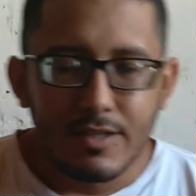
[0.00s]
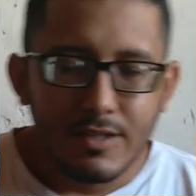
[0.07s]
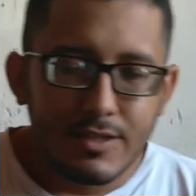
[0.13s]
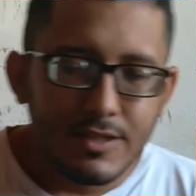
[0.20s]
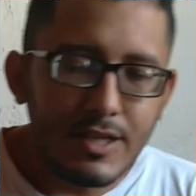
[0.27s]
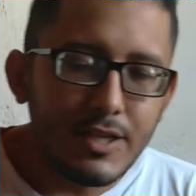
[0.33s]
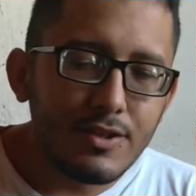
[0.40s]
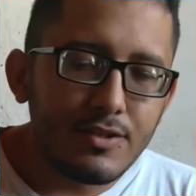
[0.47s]

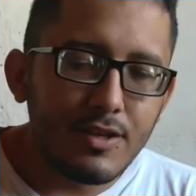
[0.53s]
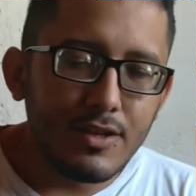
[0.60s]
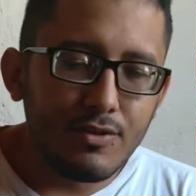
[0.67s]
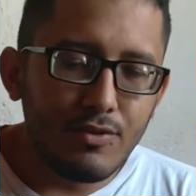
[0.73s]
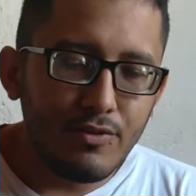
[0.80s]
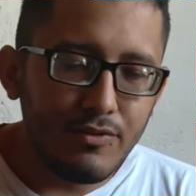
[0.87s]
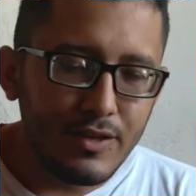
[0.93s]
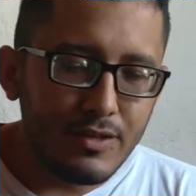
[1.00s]
Gente, ainda
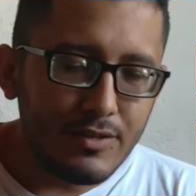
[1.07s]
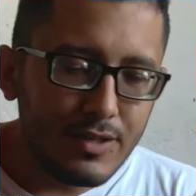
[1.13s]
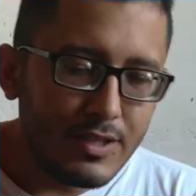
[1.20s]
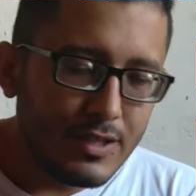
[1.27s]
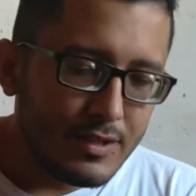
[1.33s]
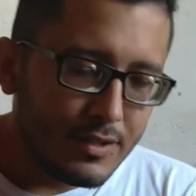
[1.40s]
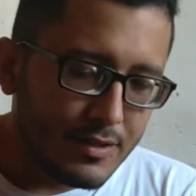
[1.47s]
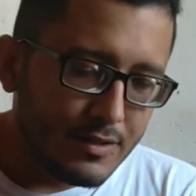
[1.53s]
tô vendo
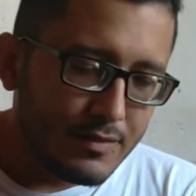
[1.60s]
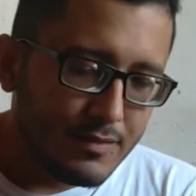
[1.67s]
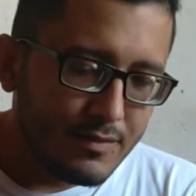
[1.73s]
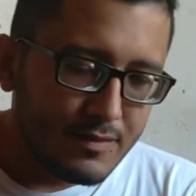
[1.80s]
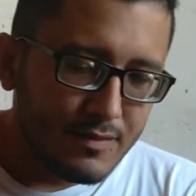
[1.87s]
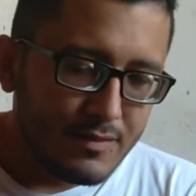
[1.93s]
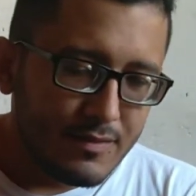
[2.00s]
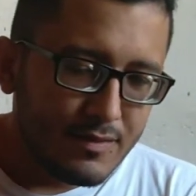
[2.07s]
ainda.
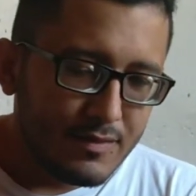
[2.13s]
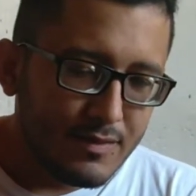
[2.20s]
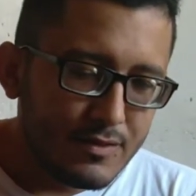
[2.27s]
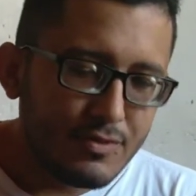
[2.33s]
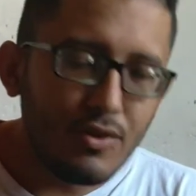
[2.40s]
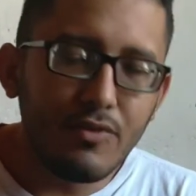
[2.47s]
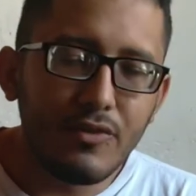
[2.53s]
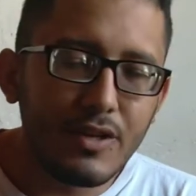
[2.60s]
Não
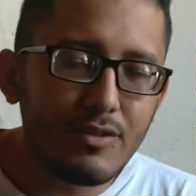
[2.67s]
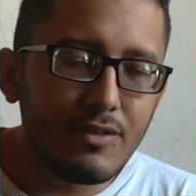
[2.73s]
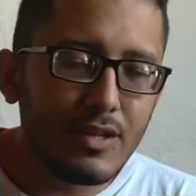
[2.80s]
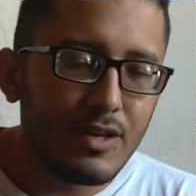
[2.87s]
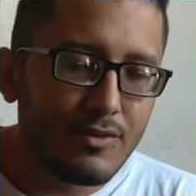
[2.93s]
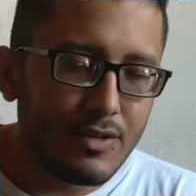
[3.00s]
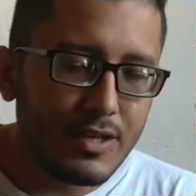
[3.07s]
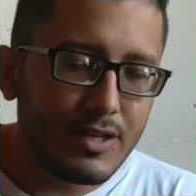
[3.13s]
tô vendo
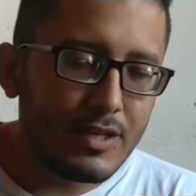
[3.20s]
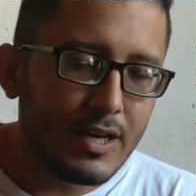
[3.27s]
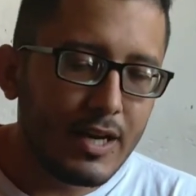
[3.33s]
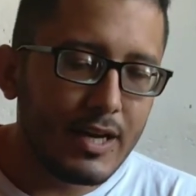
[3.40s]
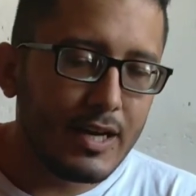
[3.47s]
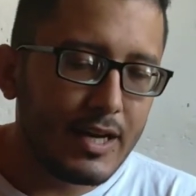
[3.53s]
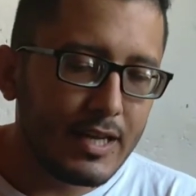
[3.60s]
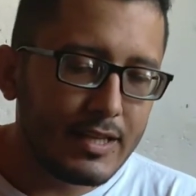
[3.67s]
não, né?
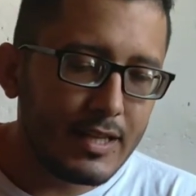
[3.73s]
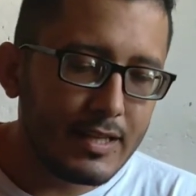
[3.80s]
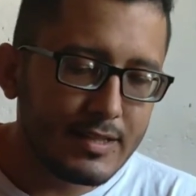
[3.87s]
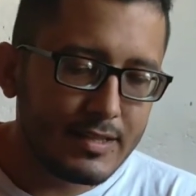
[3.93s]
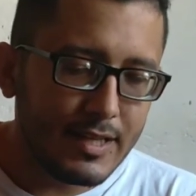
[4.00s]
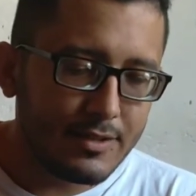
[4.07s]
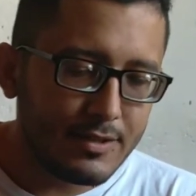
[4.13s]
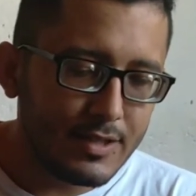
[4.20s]
Já, ah, já tá
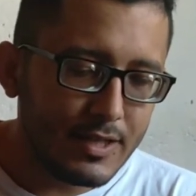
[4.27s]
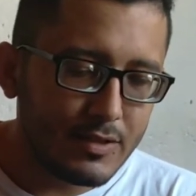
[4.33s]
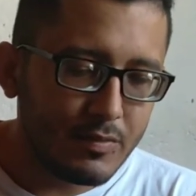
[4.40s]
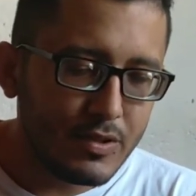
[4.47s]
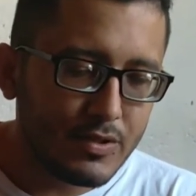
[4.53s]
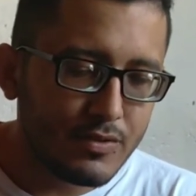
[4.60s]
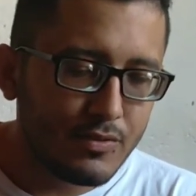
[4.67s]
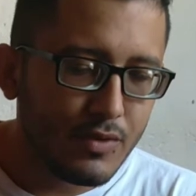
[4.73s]
certo já as
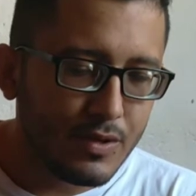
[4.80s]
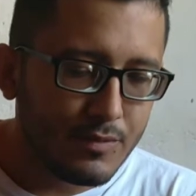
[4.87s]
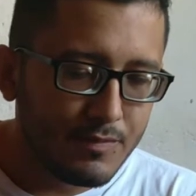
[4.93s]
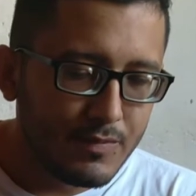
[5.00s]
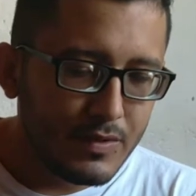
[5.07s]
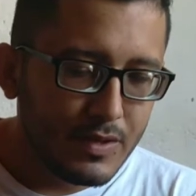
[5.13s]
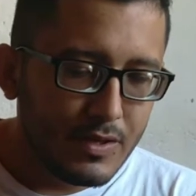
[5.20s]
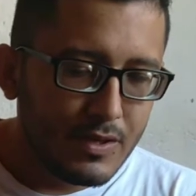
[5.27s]
pessoas.
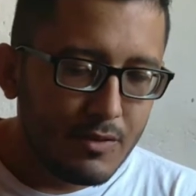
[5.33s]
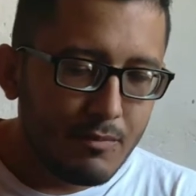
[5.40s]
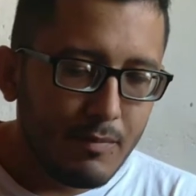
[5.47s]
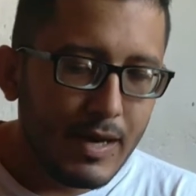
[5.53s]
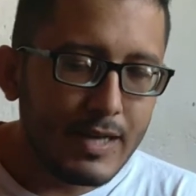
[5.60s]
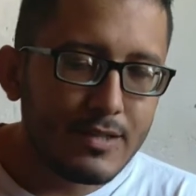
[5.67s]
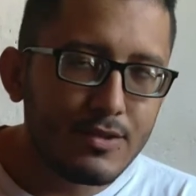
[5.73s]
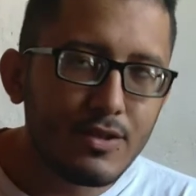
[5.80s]

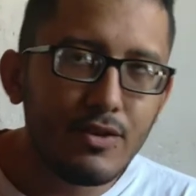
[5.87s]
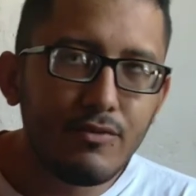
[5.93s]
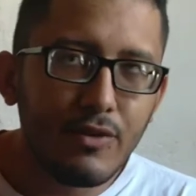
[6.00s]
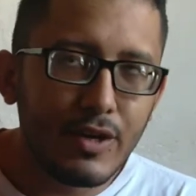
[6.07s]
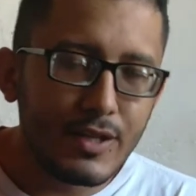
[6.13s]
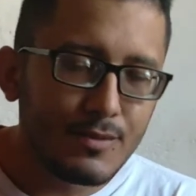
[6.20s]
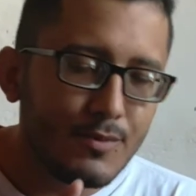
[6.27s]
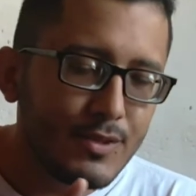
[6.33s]
Mas eu não vou
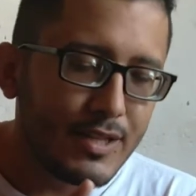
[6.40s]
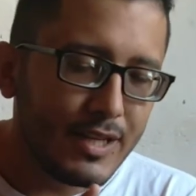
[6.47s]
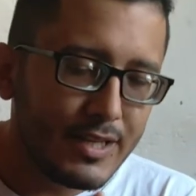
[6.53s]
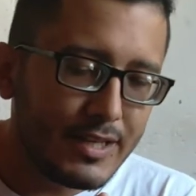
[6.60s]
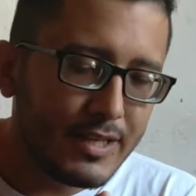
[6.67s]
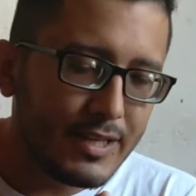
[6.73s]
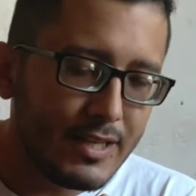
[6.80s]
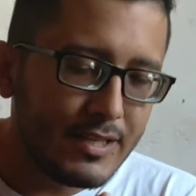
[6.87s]
responder
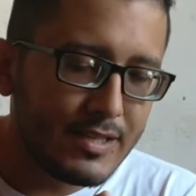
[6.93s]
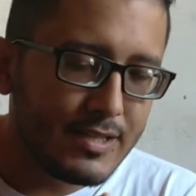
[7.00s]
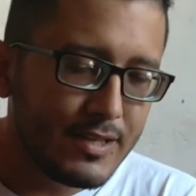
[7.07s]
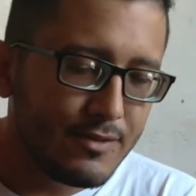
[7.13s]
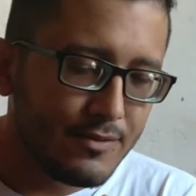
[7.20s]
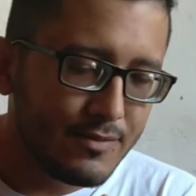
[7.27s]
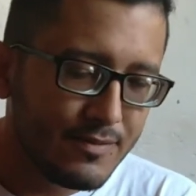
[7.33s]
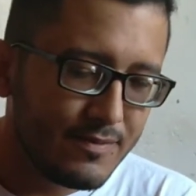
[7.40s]
aqui quem
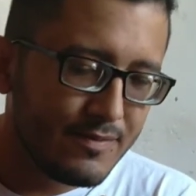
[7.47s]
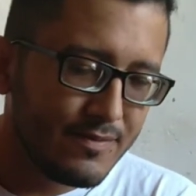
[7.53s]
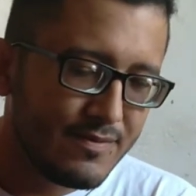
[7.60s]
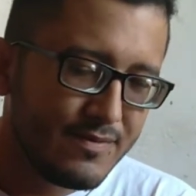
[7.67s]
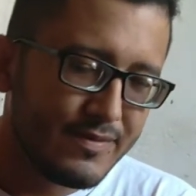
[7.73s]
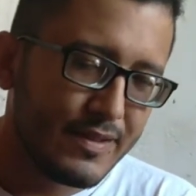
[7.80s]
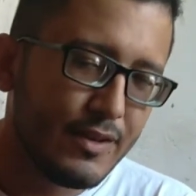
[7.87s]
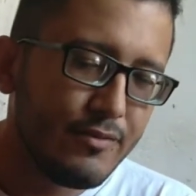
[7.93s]
são.
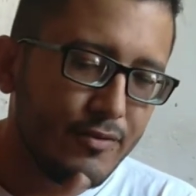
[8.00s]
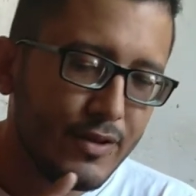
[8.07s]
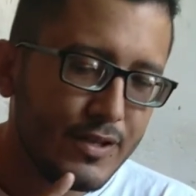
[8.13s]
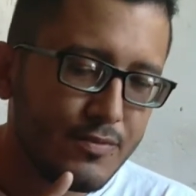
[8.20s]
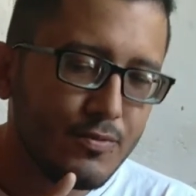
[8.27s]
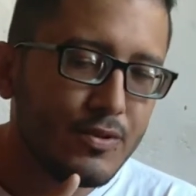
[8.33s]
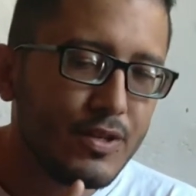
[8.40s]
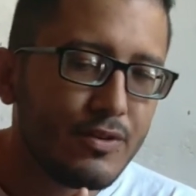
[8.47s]
Não vou
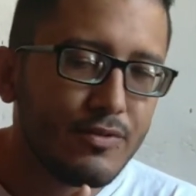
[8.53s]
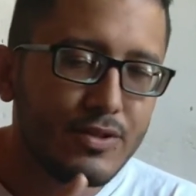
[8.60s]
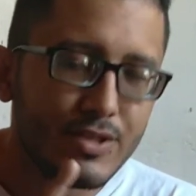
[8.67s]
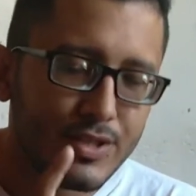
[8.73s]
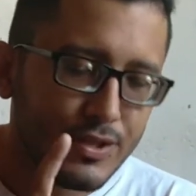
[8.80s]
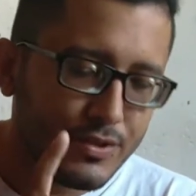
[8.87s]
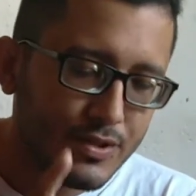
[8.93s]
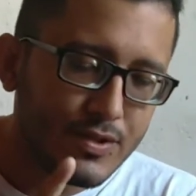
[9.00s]
responder, eu vou
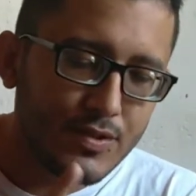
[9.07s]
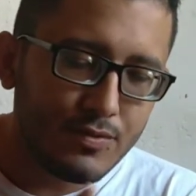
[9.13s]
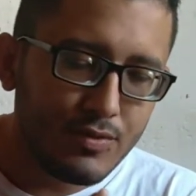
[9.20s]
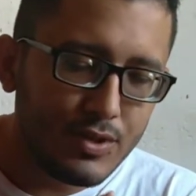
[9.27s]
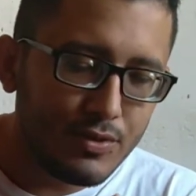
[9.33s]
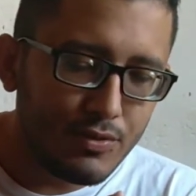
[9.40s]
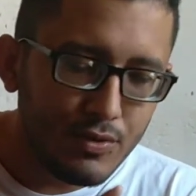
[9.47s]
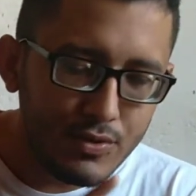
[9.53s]
deixar vocês
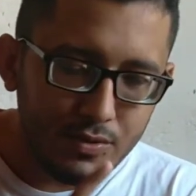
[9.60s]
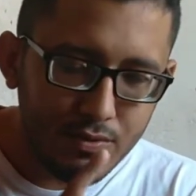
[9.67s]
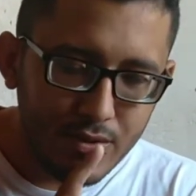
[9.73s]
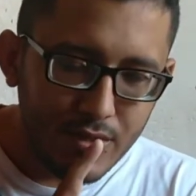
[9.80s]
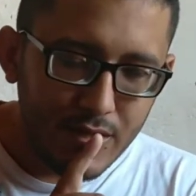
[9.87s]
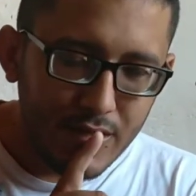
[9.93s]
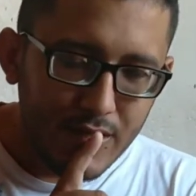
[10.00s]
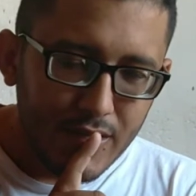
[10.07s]
curiosos.
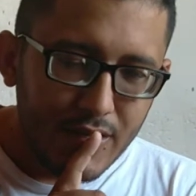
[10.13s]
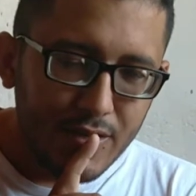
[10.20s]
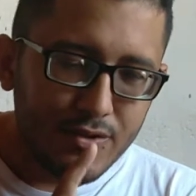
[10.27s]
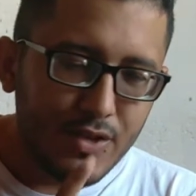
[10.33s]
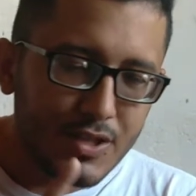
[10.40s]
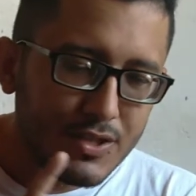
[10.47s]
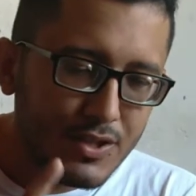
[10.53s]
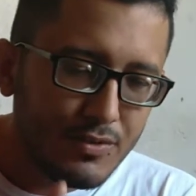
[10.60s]
Eu
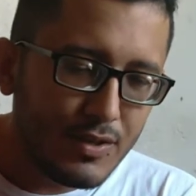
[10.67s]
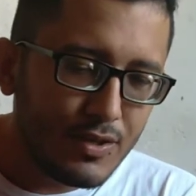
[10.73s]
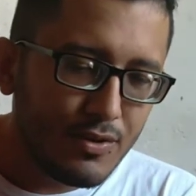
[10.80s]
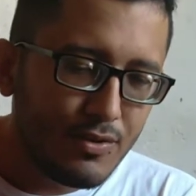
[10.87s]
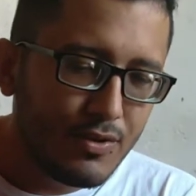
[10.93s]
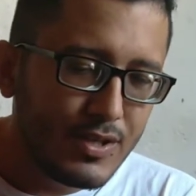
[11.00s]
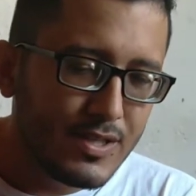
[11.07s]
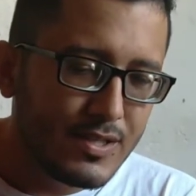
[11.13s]
só digo uma
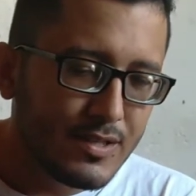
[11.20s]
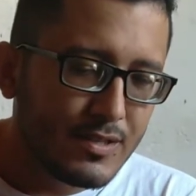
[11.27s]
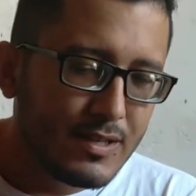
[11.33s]
coisa.